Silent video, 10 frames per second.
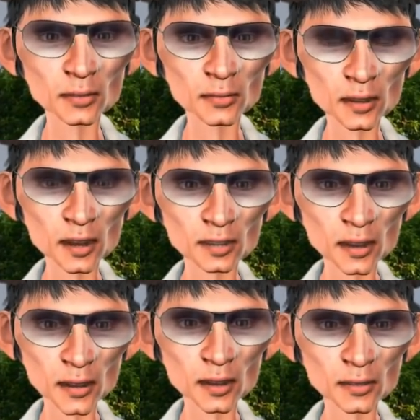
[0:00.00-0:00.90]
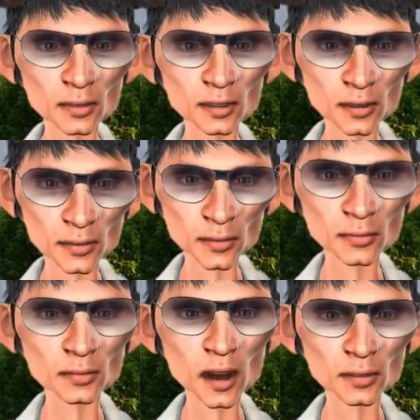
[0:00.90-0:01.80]
en el reciente proceso
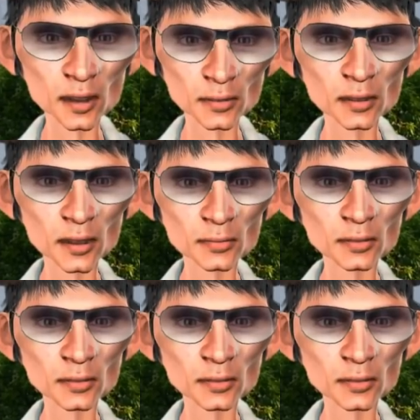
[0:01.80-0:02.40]
electoral.